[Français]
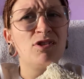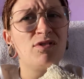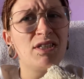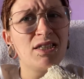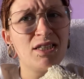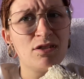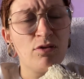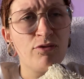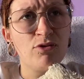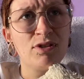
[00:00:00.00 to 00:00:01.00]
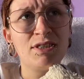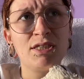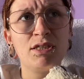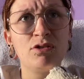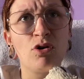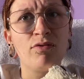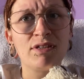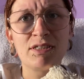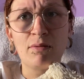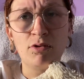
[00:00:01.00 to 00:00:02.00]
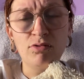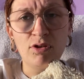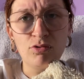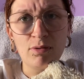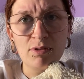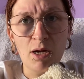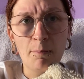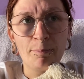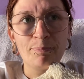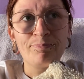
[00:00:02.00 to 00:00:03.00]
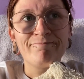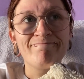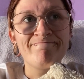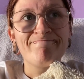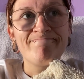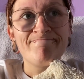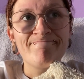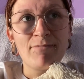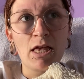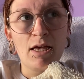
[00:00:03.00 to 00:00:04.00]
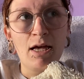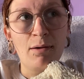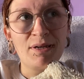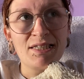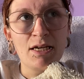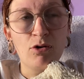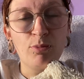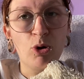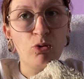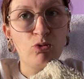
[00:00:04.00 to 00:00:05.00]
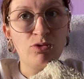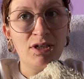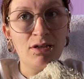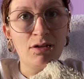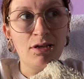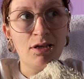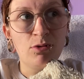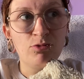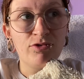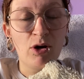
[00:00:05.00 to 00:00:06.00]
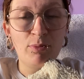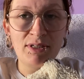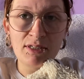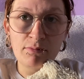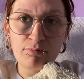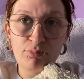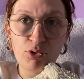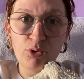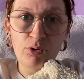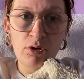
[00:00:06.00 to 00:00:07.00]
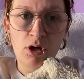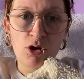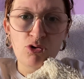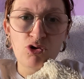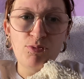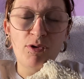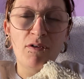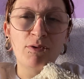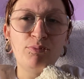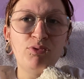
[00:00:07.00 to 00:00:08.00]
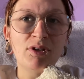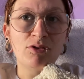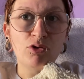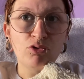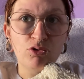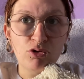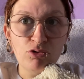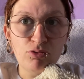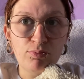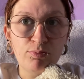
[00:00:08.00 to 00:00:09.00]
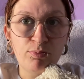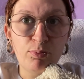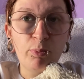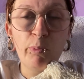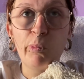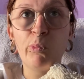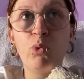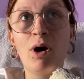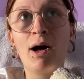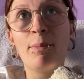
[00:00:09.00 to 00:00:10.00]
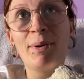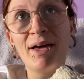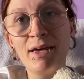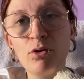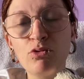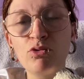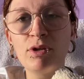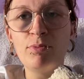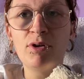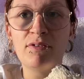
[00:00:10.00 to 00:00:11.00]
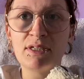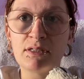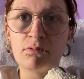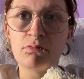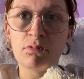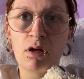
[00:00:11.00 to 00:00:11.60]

Je vais chercher les enfants d'ici genre 25 minutes, un truc comme ça. Après ça, ils rentrent prendre le goûter et on va au médecin pour eux. Juste pour avoir une putain d'ordonnance pour après y retourner pour les vaccins.